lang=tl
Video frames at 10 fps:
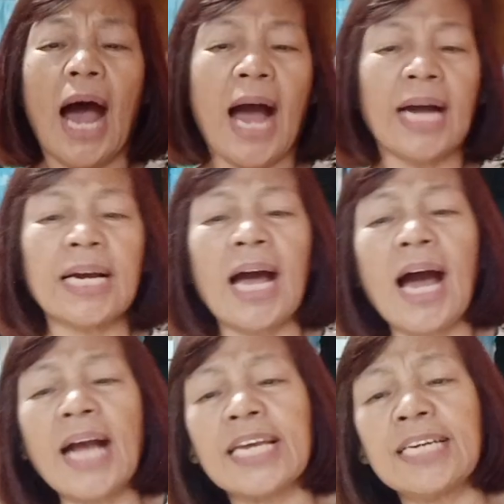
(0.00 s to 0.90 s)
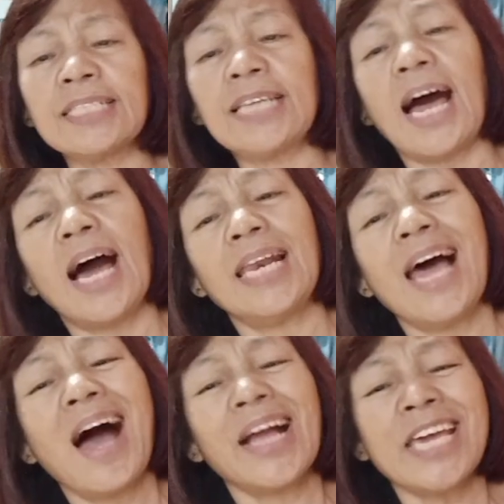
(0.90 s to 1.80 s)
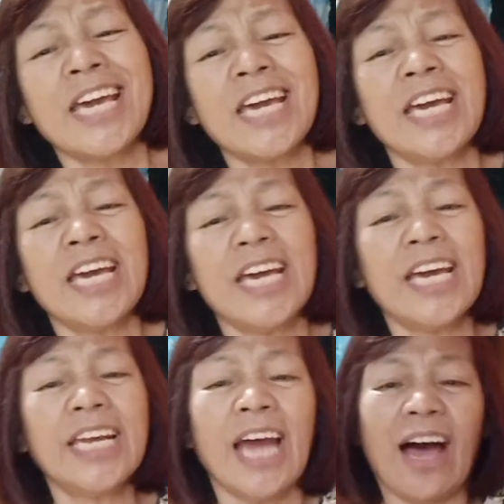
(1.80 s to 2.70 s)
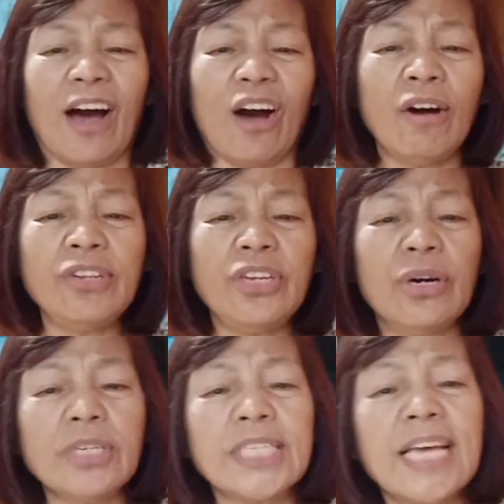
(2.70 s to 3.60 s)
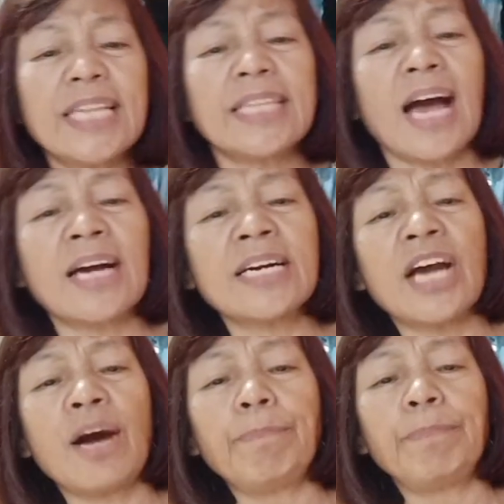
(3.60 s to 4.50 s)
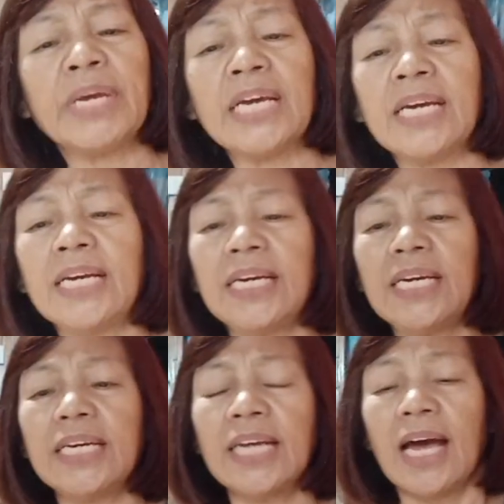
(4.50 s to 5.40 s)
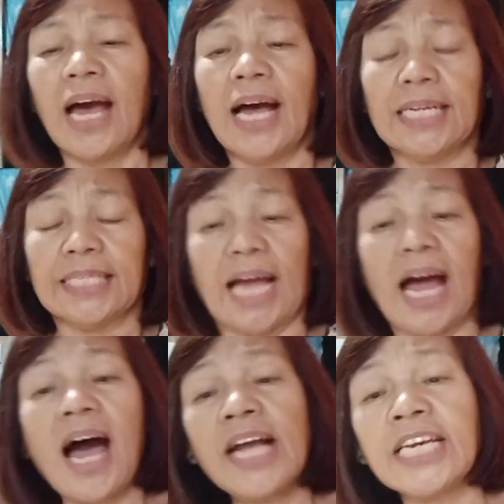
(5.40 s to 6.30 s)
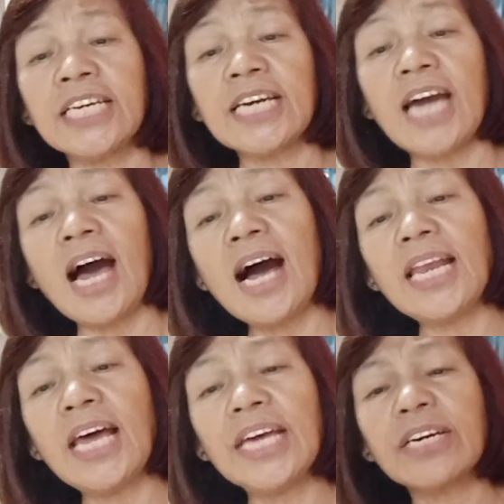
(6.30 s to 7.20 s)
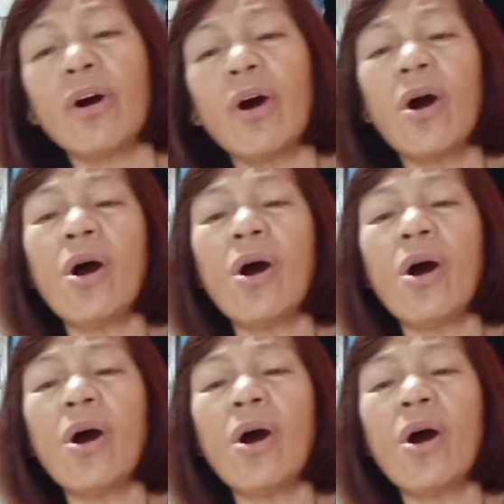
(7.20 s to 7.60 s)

ang aking dalangin, o Diyos ay tanggapin, tanging alay ko,